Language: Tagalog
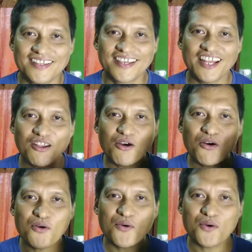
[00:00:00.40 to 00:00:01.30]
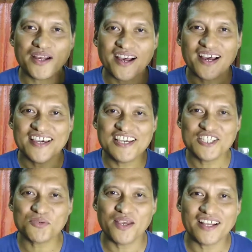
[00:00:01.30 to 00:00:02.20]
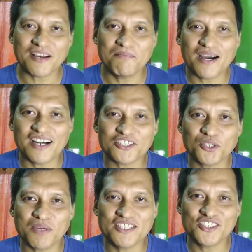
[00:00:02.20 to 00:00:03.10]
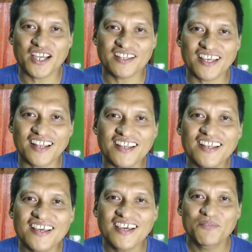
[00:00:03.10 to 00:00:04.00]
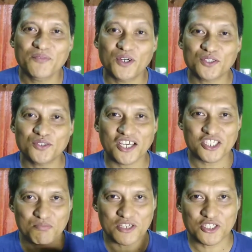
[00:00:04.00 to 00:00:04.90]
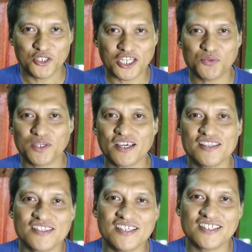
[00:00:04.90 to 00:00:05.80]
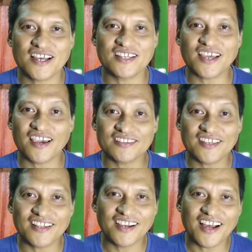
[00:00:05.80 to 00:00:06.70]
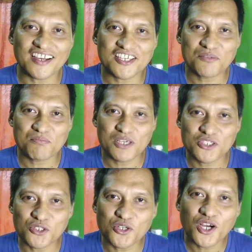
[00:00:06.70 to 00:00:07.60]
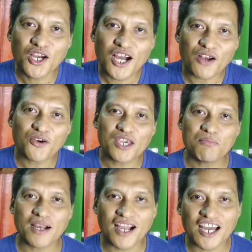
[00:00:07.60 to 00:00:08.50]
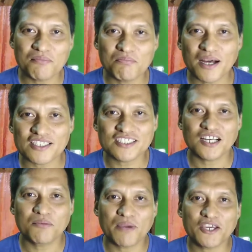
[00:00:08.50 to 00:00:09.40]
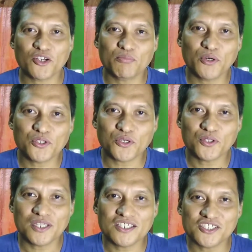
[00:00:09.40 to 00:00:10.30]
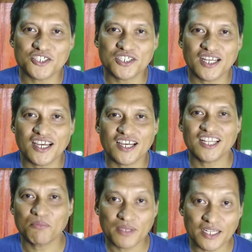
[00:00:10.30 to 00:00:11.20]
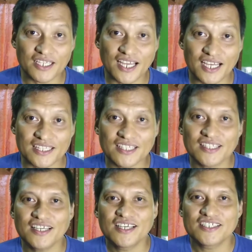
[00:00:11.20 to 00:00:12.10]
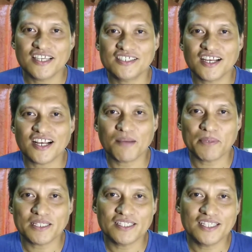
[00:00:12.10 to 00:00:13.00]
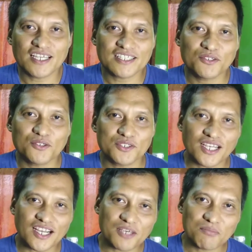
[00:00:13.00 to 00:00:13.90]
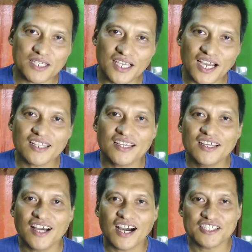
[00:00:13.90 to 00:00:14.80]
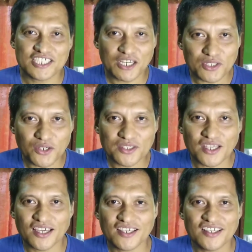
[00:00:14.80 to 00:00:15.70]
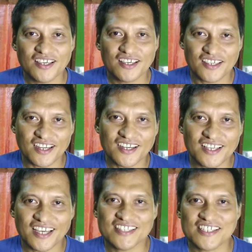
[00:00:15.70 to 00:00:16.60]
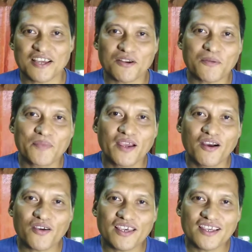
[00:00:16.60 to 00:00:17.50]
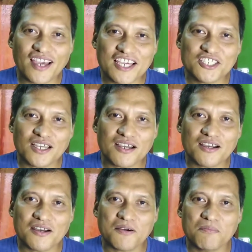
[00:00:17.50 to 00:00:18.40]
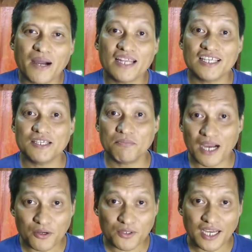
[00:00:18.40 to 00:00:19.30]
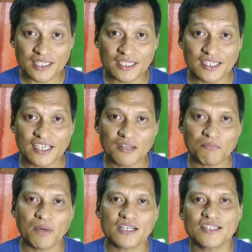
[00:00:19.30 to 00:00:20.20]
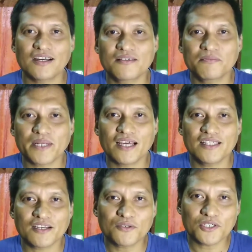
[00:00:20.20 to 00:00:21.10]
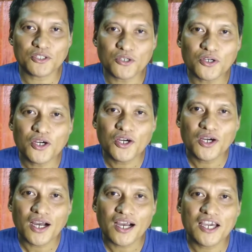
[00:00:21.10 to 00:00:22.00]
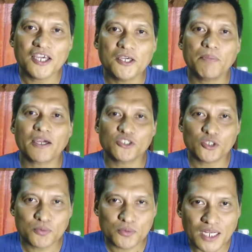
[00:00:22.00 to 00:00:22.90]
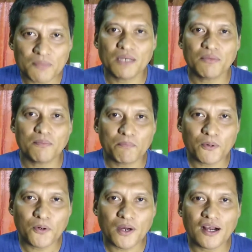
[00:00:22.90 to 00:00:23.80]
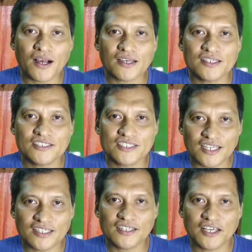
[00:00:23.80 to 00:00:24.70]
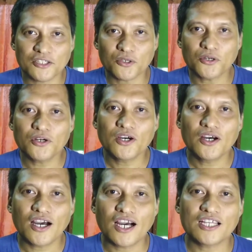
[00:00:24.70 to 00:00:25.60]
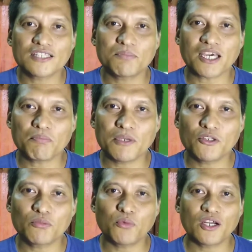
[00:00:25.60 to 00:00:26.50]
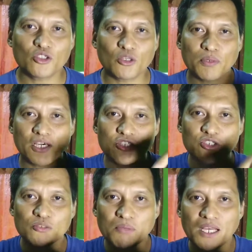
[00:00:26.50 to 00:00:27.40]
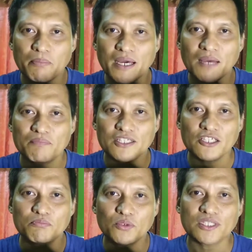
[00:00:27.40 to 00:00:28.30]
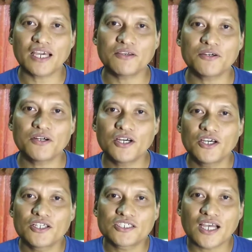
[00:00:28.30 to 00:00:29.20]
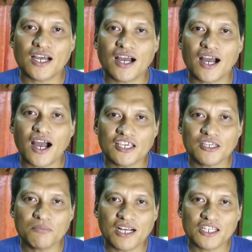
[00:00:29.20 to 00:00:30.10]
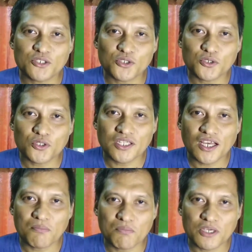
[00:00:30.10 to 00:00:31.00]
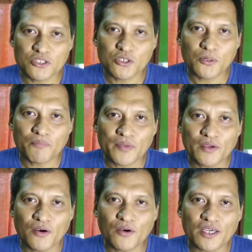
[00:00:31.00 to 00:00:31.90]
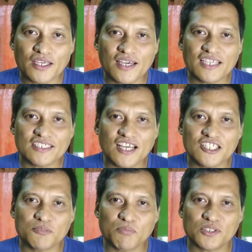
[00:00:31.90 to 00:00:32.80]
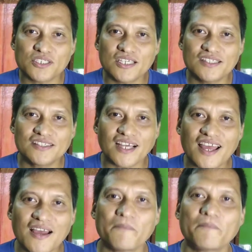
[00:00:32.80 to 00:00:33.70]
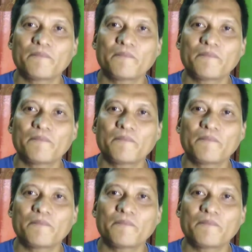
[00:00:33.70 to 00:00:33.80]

Hello guys! Welcome back to my channel. For today's video, as we can see sa title ng aking video, ako ay mag-unbox ng microphone condenser na nabili natin sa isang kapatid natin o isang kaibigan at shout out kay Girly Ancero. Okay guys, uh, bali bago natin i-unbox ang product kong ito, ay subscribe naman po ang aking channel na ito at pakipindot po ang notification bell para updated po tayo sa aking mga susunod na video. Okay guys, let's proceed. Tara!